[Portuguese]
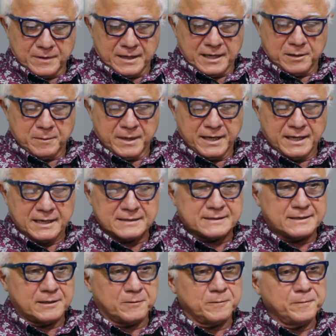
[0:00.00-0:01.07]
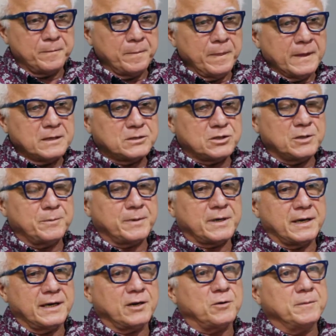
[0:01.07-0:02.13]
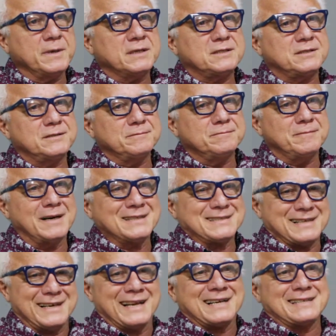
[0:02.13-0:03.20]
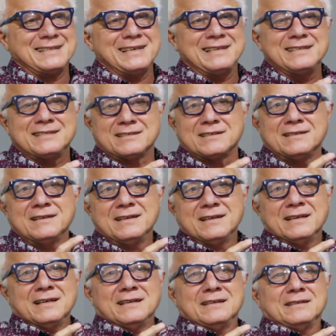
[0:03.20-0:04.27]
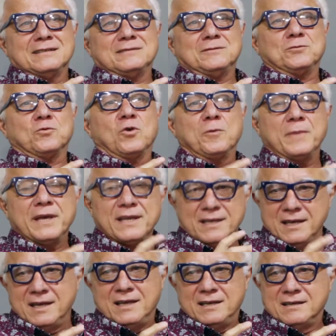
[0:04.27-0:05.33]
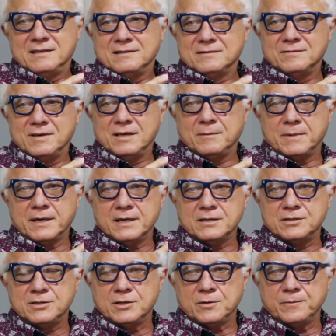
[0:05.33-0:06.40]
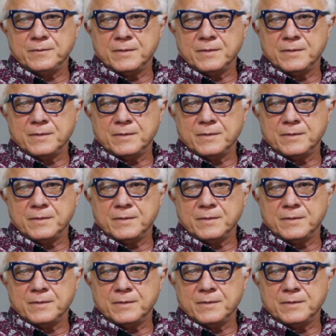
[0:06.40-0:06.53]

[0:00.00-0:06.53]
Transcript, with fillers: ela é uma relação típica realmente, mais característica do homem gay. Não é uma região